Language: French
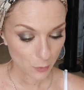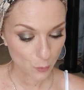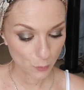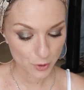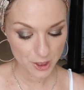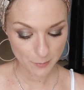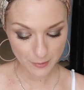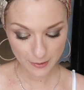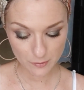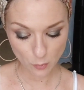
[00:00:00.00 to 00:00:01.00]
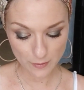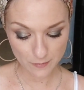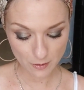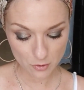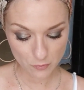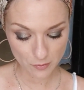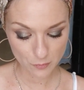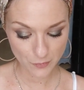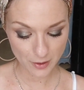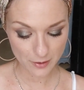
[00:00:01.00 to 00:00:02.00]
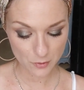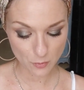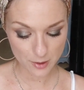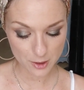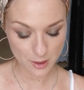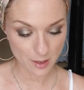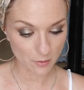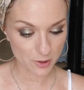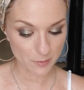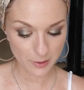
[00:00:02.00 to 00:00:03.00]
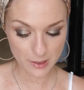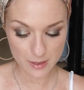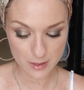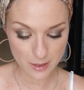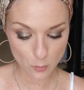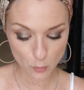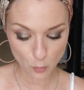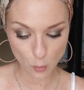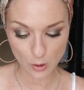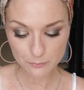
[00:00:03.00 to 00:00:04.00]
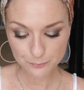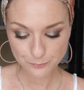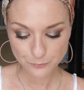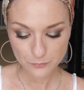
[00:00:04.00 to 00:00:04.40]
Donc j'ai pris trois teintes, je vais vous faire les swatchs. Alors j'ai pris la 03